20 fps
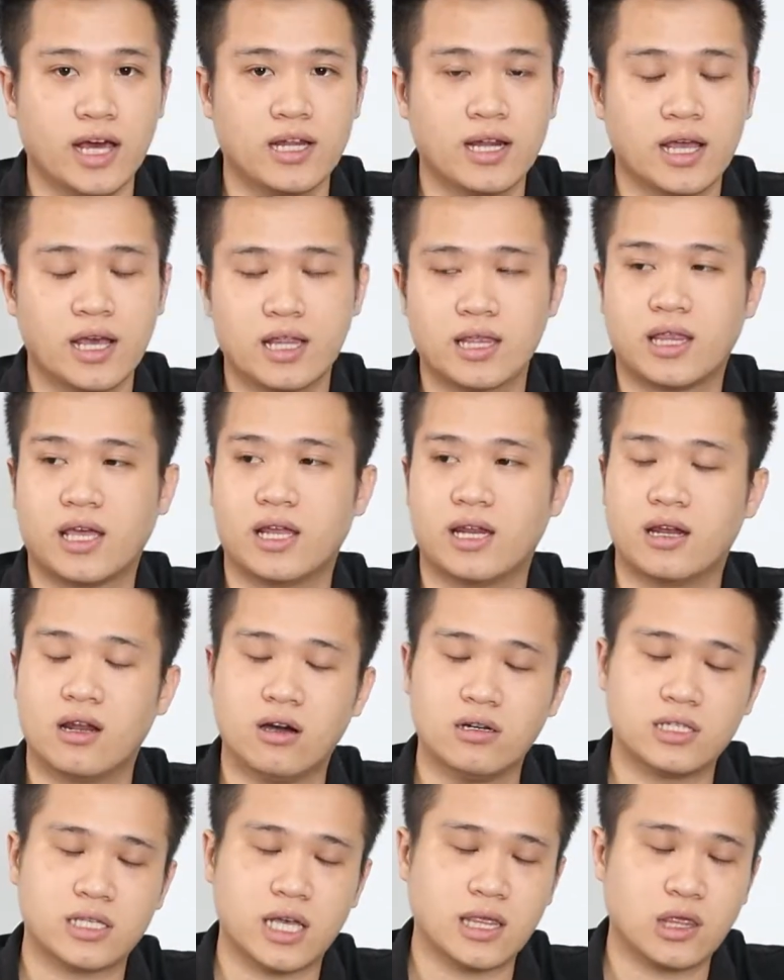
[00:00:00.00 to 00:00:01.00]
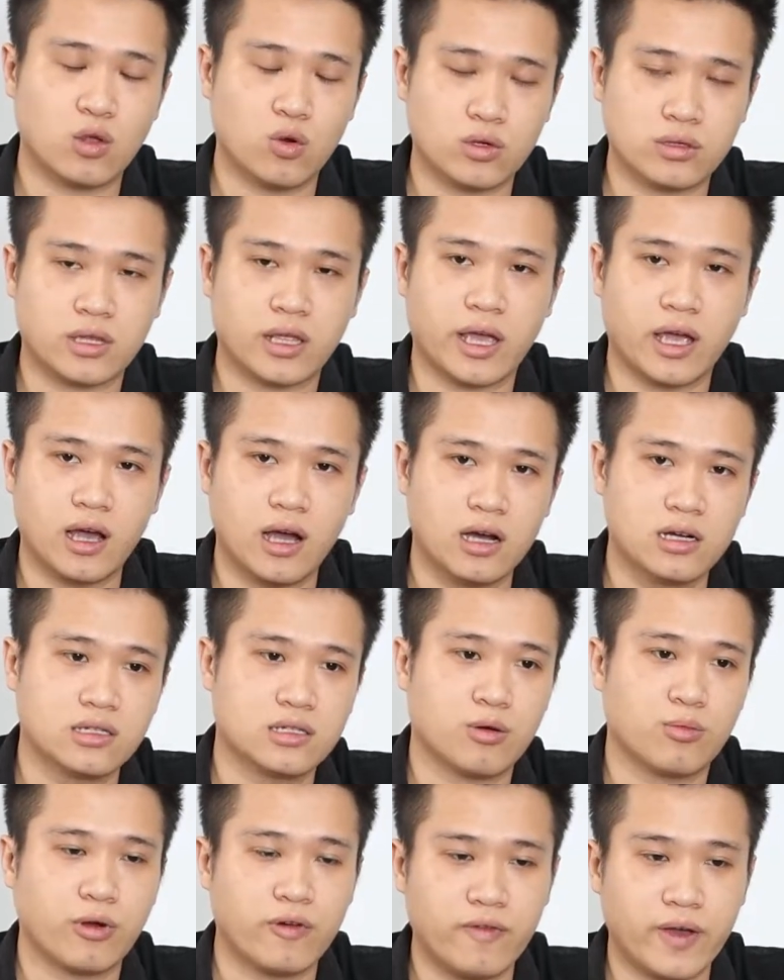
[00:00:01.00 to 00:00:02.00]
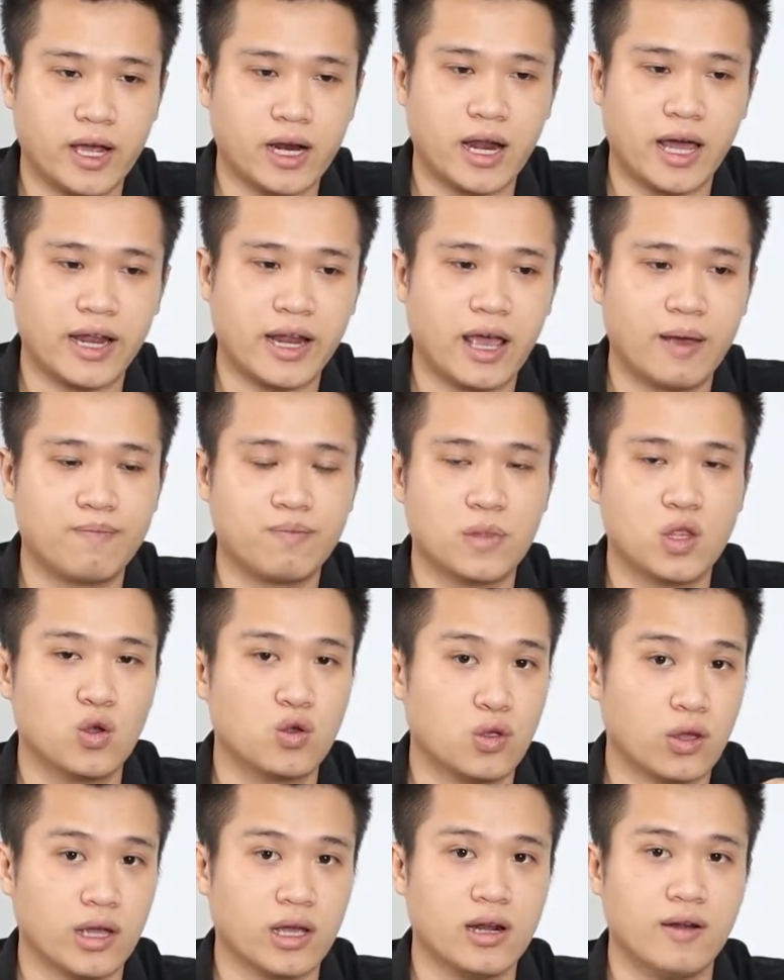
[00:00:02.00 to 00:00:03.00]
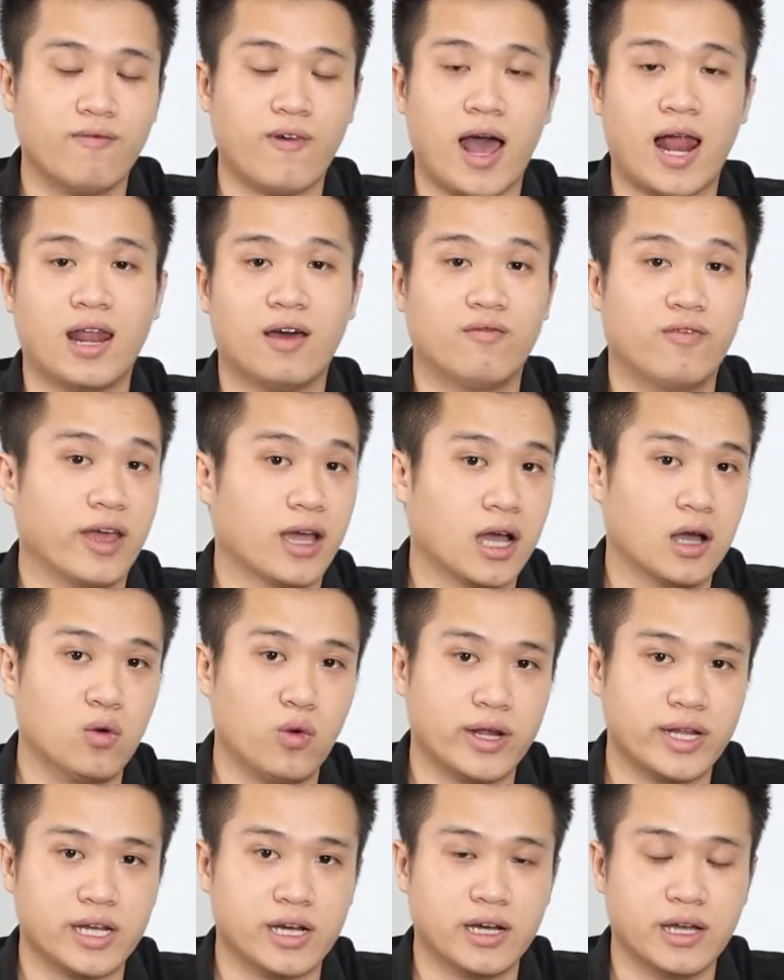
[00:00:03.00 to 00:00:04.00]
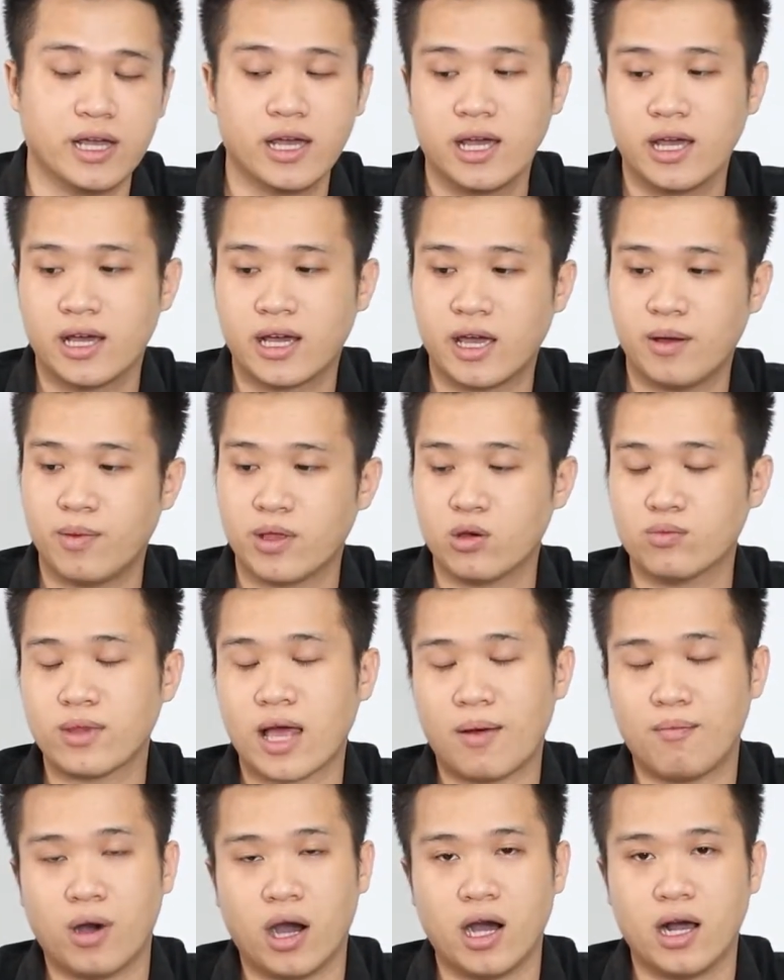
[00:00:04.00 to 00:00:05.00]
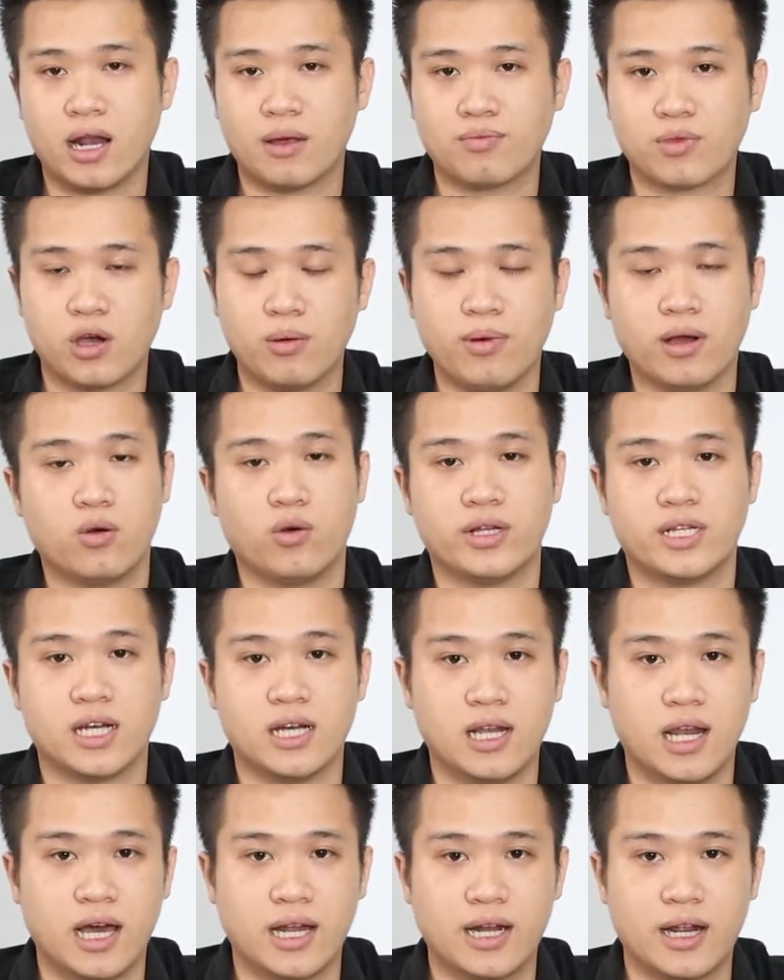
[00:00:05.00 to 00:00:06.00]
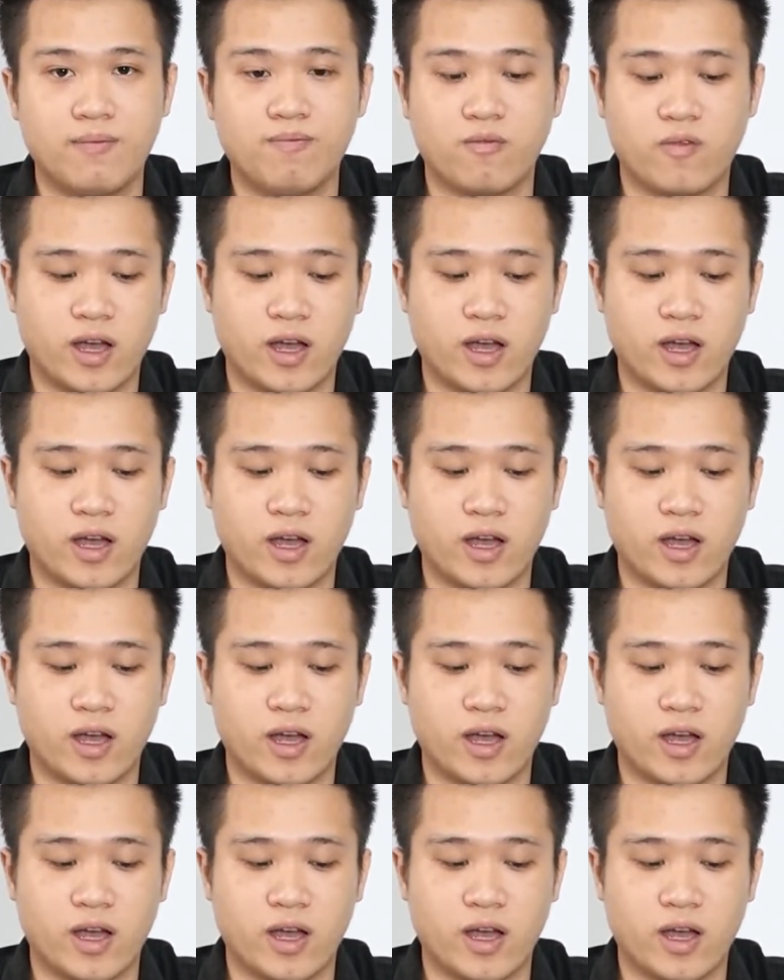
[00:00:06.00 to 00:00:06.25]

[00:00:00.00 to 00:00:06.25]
lên thì nó sẽ thuận tiện hơn trong cái việc là anh em di chuyển và làm việc ở ngoài trời khi mà chúng ta mở laptop ở ngoài trời lên á,